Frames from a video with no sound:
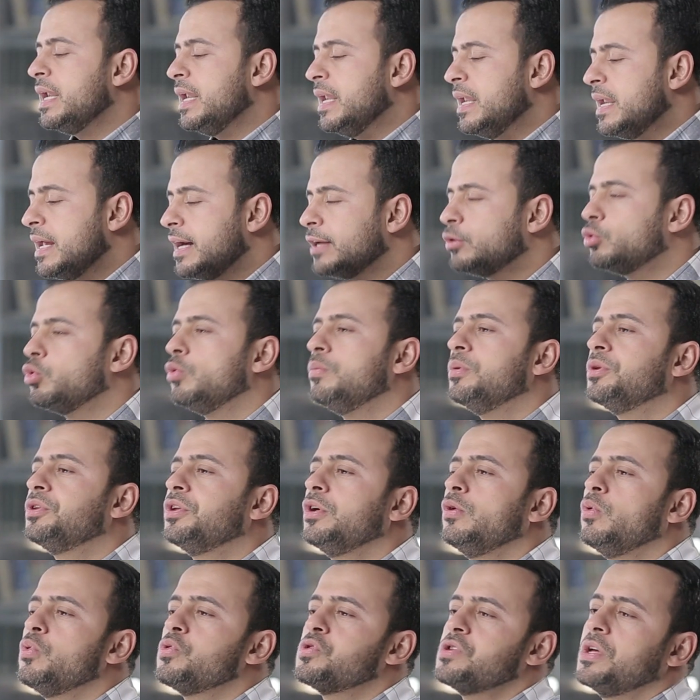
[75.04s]
لا
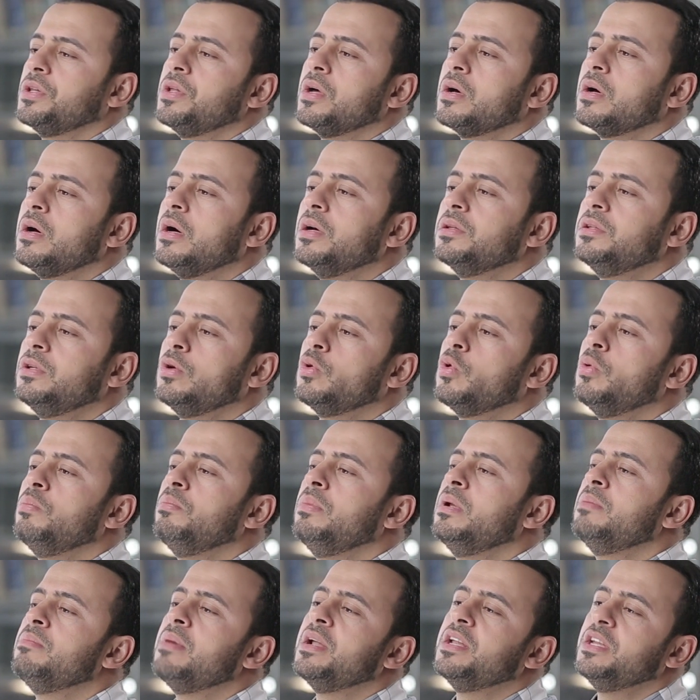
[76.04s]
تبطلوا صدقاتكم
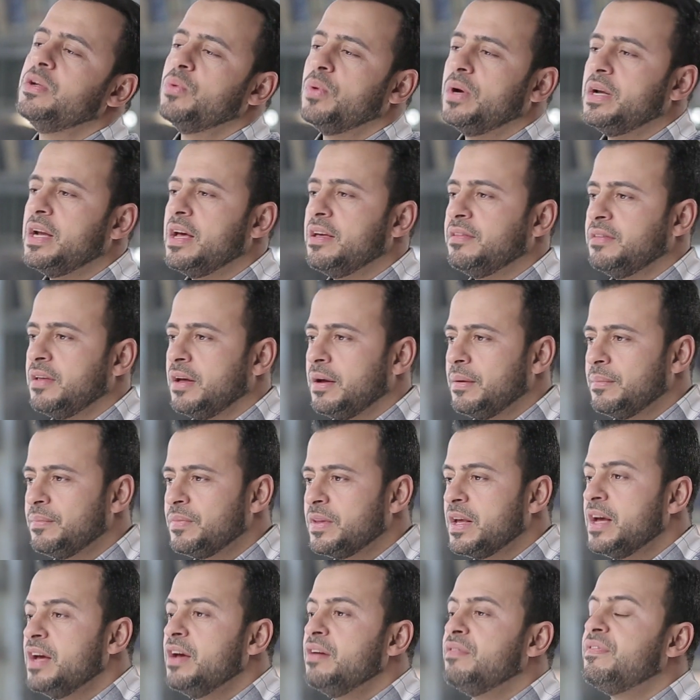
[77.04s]
بالمن والأذى
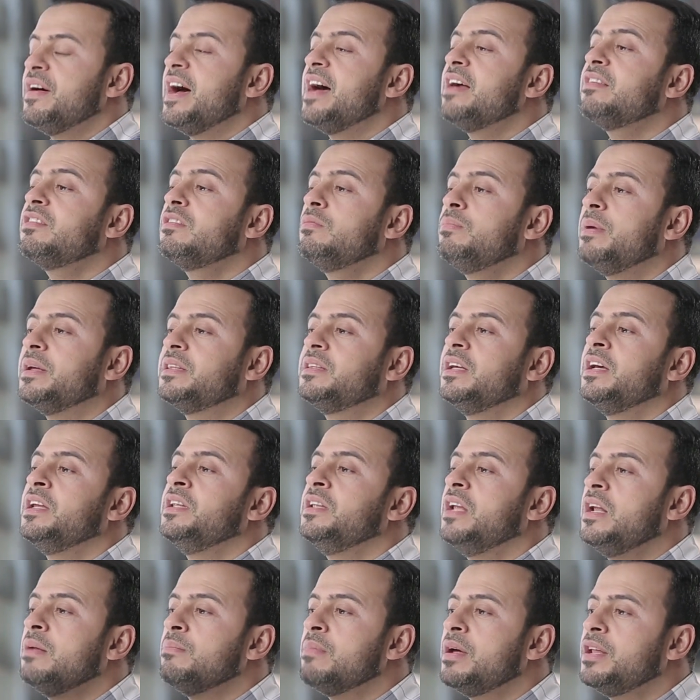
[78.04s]
فأثبت
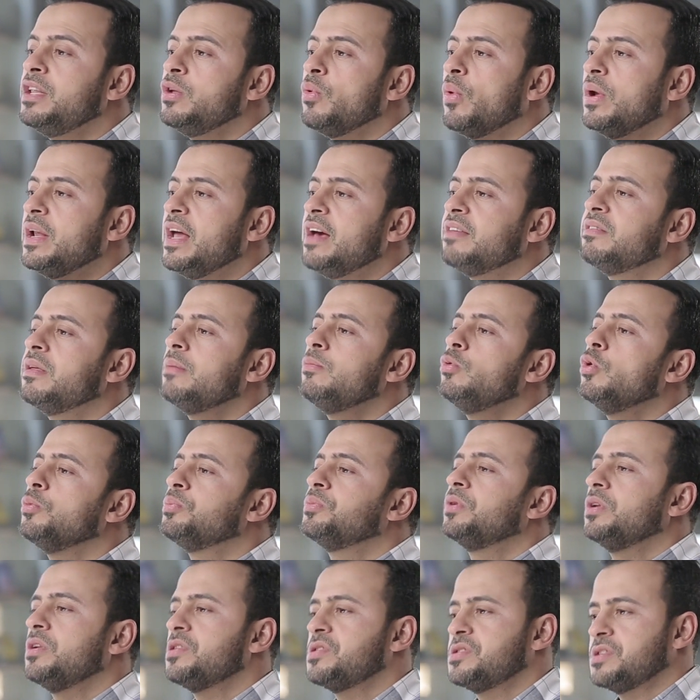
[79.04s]
إن المن والأذى
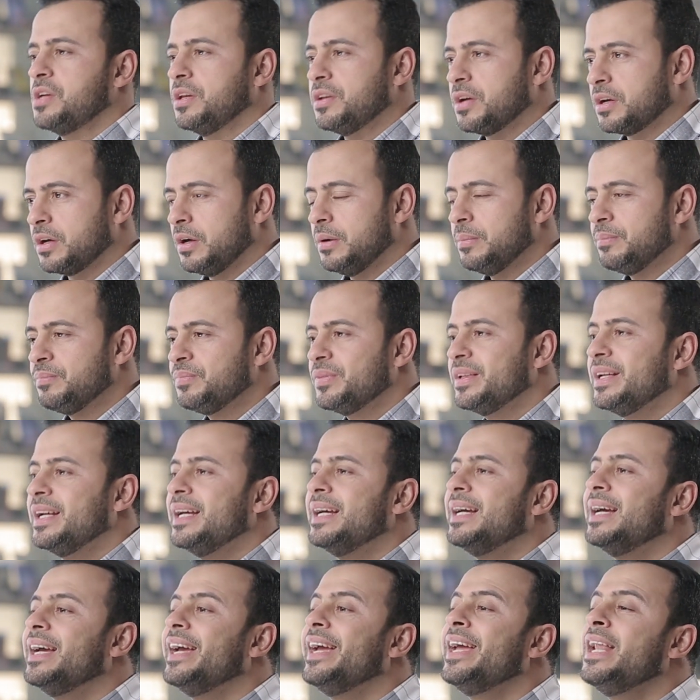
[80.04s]
بيبطل الصدقة
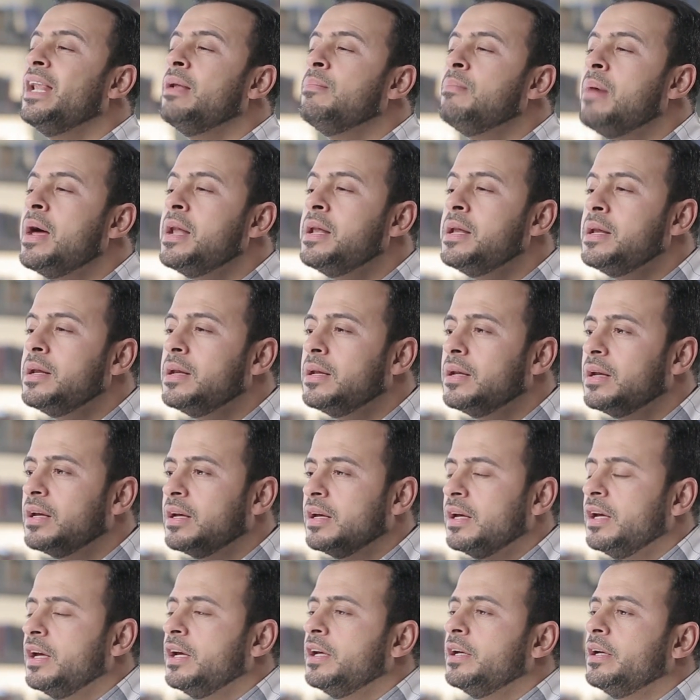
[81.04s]
المن
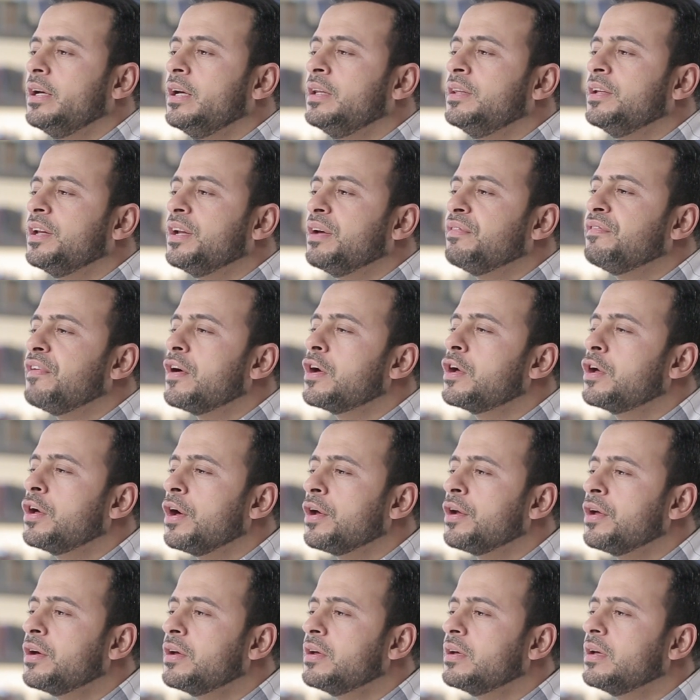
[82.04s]
إن أنا
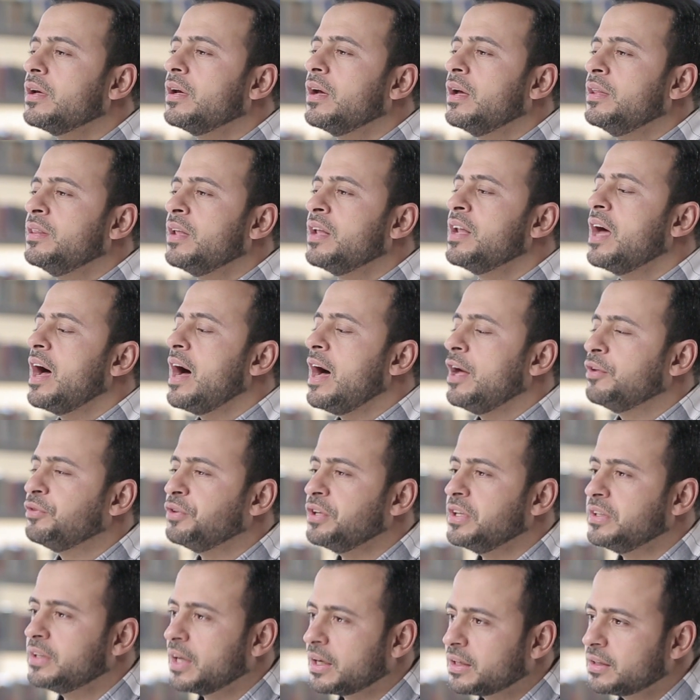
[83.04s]
أفكرك إن أنا
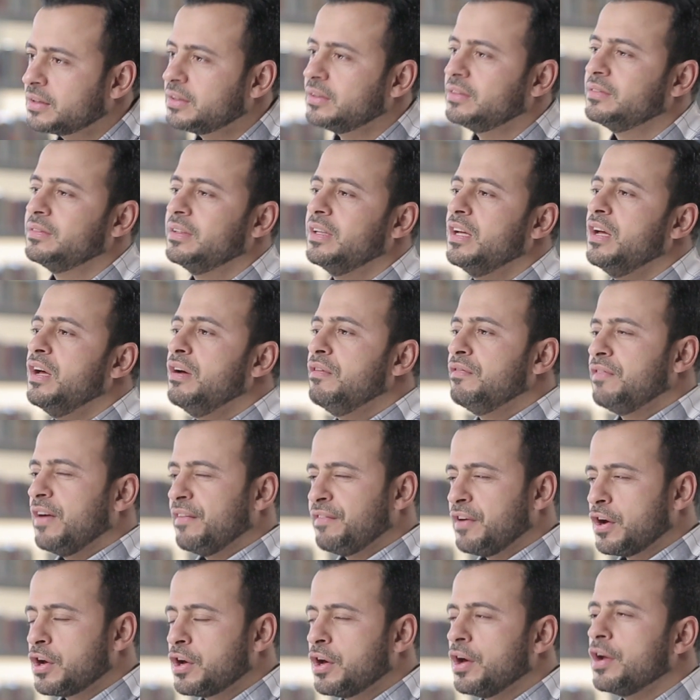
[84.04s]
أعطيتك
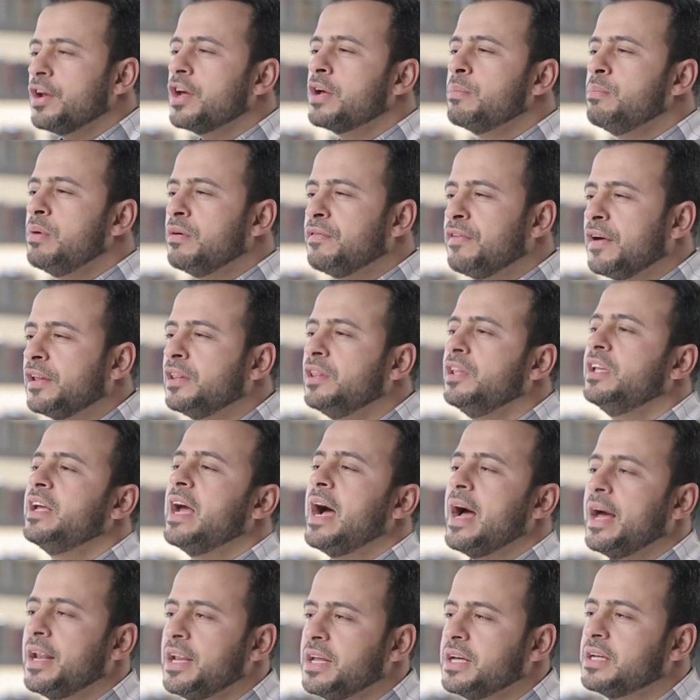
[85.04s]
ففكرك بفضلي
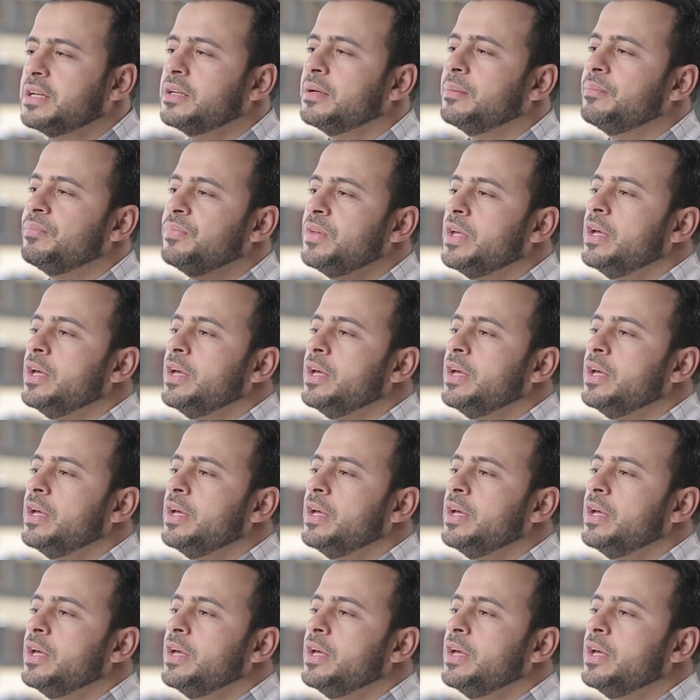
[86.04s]
عليك